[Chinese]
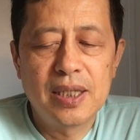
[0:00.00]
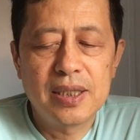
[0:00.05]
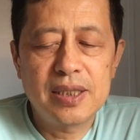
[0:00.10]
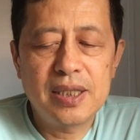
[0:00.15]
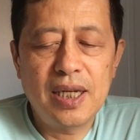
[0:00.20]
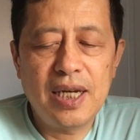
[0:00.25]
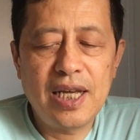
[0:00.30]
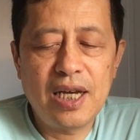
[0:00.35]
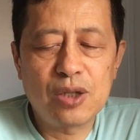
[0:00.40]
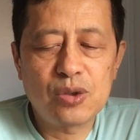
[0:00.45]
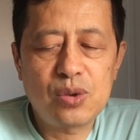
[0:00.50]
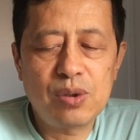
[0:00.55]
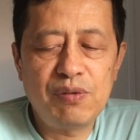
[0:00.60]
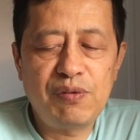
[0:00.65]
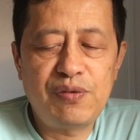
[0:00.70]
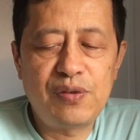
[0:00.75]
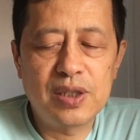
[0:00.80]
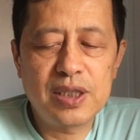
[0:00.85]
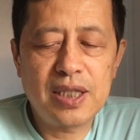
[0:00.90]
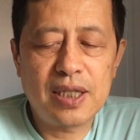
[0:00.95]
这两尊
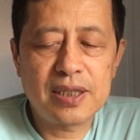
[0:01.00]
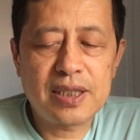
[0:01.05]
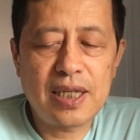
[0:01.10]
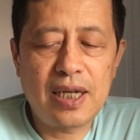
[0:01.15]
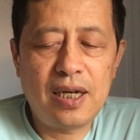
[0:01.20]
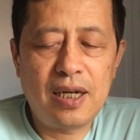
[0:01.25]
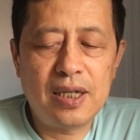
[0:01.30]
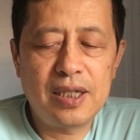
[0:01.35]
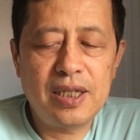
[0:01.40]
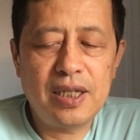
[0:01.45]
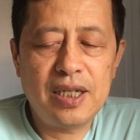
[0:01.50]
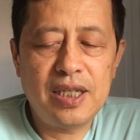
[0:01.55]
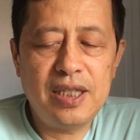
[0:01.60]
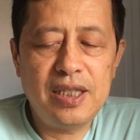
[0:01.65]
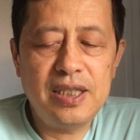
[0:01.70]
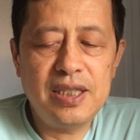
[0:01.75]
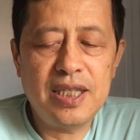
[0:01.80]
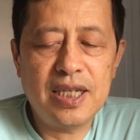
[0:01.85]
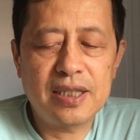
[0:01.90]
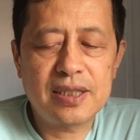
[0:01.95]
佛像在二零零
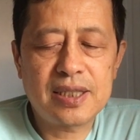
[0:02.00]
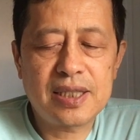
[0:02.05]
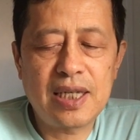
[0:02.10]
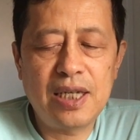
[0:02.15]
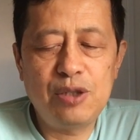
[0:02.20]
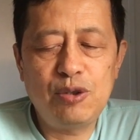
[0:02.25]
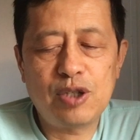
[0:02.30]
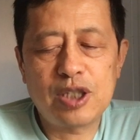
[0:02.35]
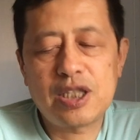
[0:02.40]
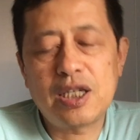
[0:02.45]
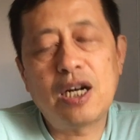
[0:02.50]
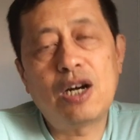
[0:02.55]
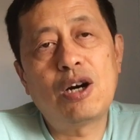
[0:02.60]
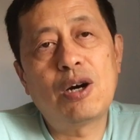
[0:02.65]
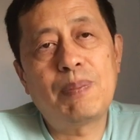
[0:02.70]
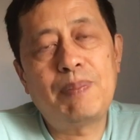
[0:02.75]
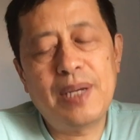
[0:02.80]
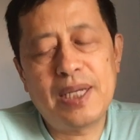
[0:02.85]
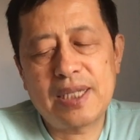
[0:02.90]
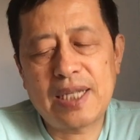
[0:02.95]
一年三月十二
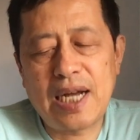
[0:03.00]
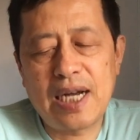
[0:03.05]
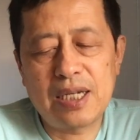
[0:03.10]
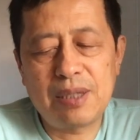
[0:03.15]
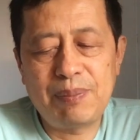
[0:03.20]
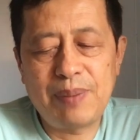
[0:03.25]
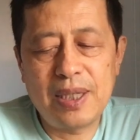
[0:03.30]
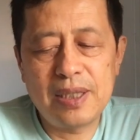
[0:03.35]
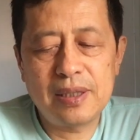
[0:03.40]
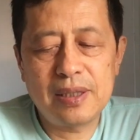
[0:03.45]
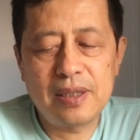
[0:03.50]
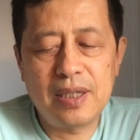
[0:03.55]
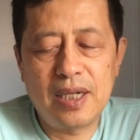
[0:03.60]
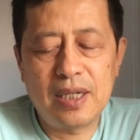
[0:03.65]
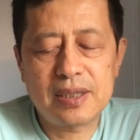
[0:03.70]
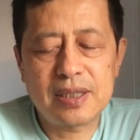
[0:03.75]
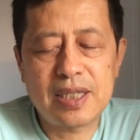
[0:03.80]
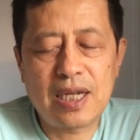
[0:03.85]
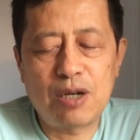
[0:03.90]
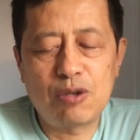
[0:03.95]
号被塔利班
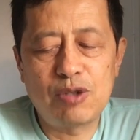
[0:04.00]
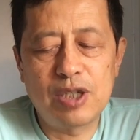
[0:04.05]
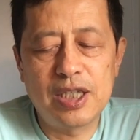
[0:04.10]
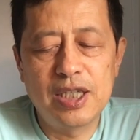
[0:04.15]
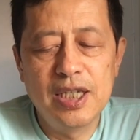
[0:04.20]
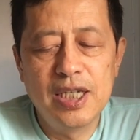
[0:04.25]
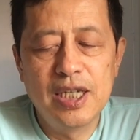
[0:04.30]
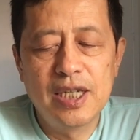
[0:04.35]
啊炸毁。